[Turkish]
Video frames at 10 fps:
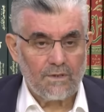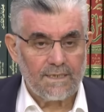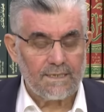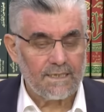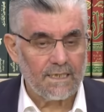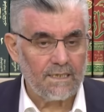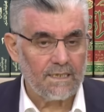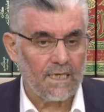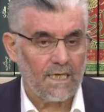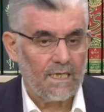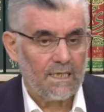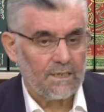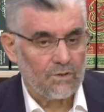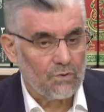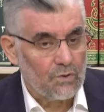Sakın ha
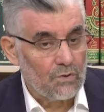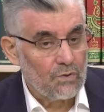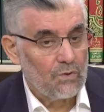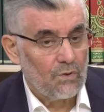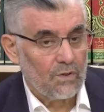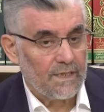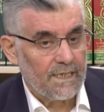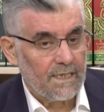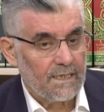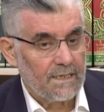gönüllü olarak